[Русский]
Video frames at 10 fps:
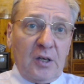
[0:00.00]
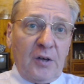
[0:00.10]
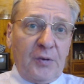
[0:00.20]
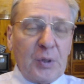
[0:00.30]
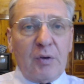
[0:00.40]

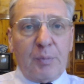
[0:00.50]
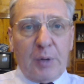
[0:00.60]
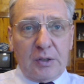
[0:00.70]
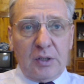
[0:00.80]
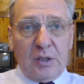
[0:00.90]
В первой
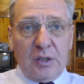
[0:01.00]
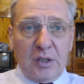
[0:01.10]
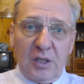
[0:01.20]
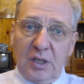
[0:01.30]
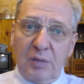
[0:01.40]
партии,
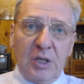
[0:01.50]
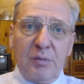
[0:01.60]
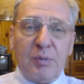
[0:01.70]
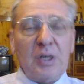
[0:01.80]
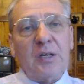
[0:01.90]

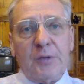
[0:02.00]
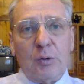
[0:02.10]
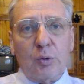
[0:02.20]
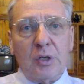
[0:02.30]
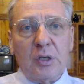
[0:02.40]
имея белые
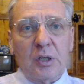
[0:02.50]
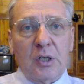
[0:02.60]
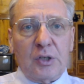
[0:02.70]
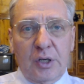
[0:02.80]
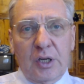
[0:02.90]
фигуры,
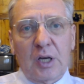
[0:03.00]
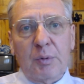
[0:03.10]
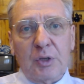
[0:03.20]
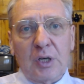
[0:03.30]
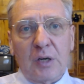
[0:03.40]
Шахрияр
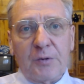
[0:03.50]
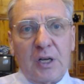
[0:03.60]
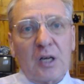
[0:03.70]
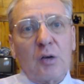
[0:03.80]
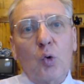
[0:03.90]
Мамедьяров
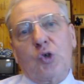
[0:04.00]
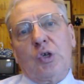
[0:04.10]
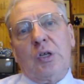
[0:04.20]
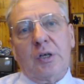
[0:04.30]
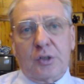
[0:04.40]
играл
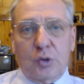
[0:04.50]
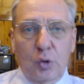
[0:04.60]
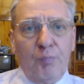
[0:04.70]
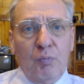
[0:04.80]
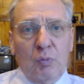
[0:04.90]
очень
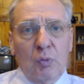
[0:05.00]
хорошо,